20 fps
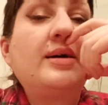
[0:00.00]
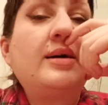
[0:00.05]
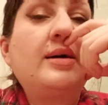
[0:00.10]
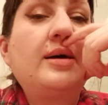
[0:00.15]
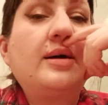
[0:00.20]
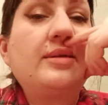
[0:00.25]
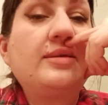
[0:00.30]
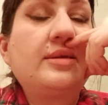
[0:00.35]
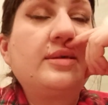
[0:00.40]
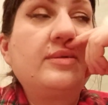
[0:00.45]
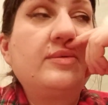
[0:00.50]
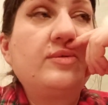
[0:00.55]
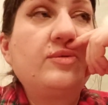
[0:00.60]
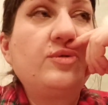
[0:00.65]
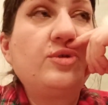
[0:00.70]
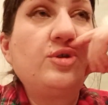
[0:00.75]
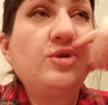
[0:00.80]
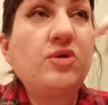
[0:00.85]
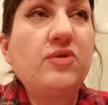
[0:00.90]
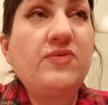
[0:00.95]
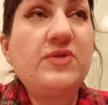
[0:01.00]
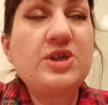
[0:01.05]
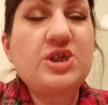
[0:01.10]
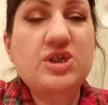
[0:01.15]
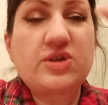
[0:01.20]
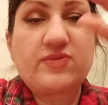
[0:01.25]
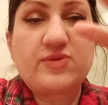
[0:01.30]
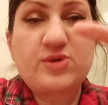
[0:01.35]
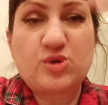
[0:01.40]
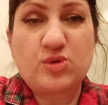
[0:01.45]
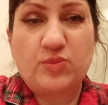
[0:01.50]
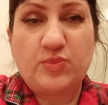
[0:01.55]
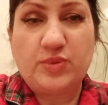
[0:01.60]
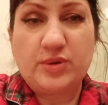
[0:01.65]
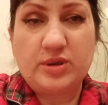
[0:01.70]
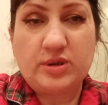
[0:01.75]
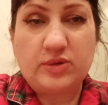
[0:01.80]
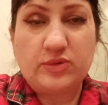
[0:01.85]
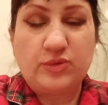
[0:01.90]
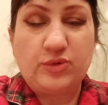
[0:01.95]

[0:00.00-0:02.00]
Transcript: она, у нее вечно все было,